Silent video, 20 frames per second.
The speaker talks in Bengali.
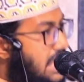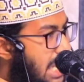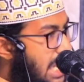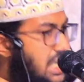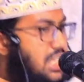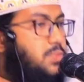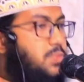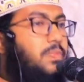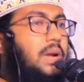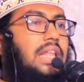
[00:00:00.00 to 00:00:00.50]

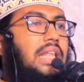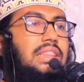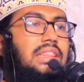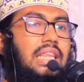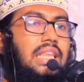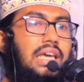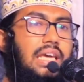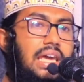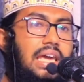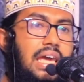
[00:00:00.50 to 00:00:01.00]
শেষ
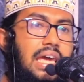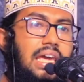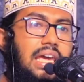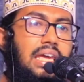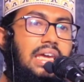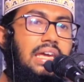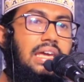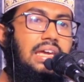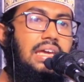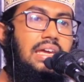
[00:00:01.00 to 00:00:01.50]
প্রান্তে গিয়ে
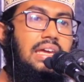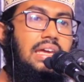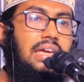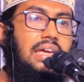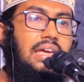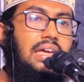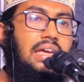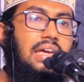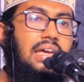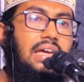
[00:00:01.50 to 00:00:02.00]

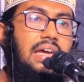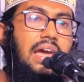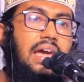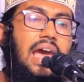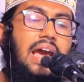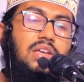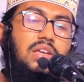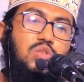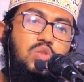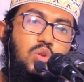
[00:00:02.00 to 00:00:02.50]

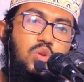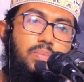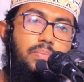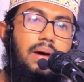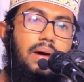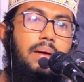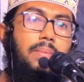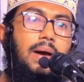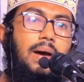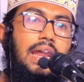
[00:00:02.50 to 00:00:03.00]
একজন
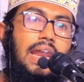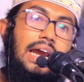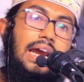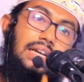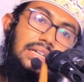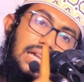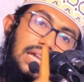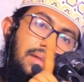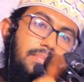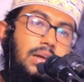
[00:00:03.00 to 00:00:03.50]
বাবার
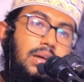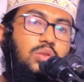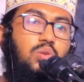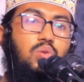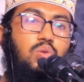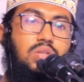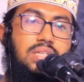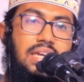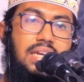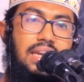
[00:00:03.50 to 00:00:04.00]
একটাই মাত্র
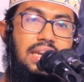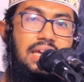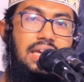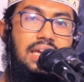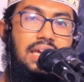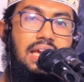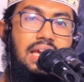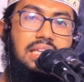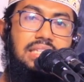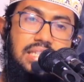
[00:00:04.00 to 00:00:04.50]
ছেলে
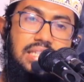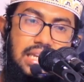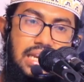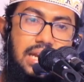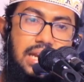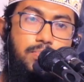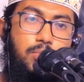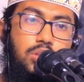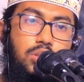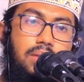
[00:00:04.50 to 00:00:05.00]
এই
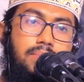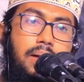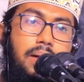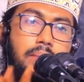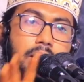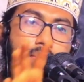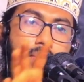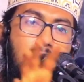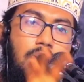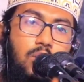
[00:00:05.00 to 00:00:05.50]
ছেলের প্রতি
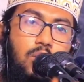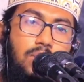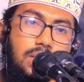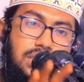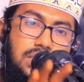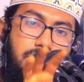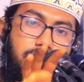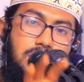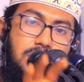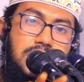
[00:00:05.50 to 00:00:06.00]
বাবার
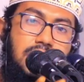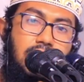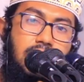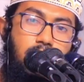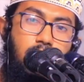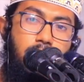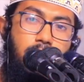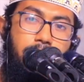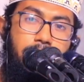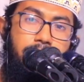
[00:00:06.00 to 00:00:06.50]
ভালোবাসা বেশি না
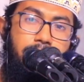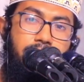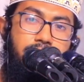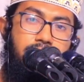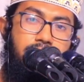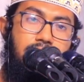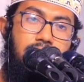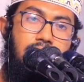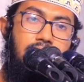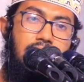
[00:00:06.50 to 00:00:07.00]
কম
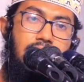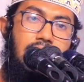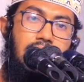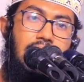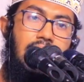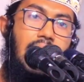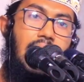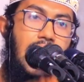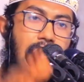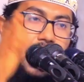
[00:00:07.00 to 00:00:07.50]

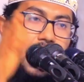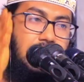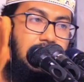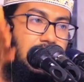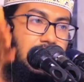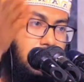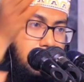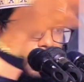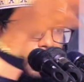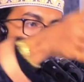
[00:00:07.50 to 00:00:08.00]

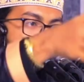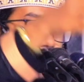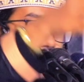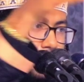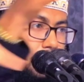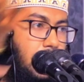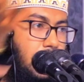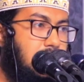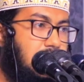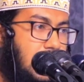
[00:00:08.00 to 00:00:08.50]
হাটে মাঠে
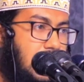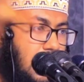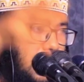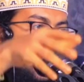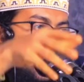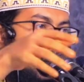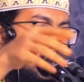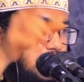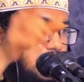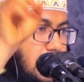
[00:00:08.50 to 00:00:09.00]
বাজারে
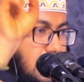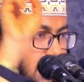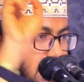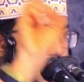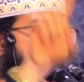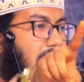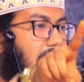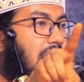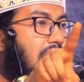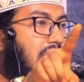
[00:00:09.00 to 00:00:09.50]
গঞ্জে
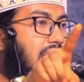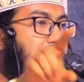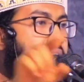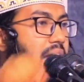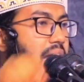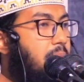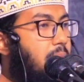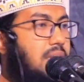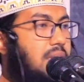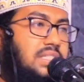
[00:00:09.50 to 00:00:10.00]
যেখানেই
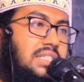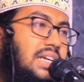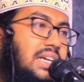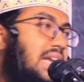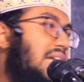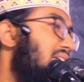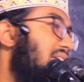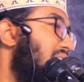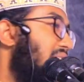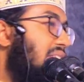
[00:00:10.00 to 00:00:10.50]
যায়
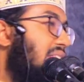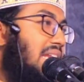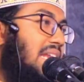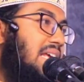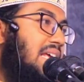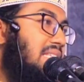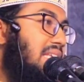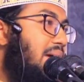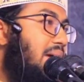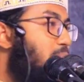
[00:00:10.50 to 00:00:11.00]
বাচ্চাটার সাথে
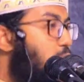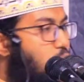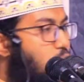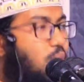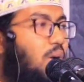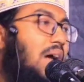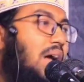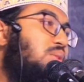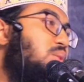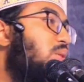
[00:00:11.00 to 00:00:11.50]
নিয়ে যায় বড়
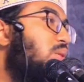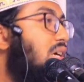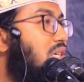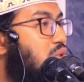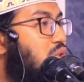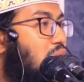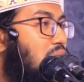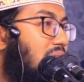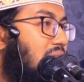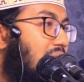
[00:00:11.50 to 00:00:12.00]
আদরের
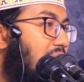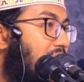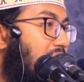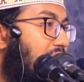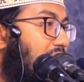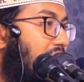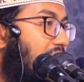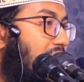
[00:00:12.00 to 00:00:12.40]
সন্তান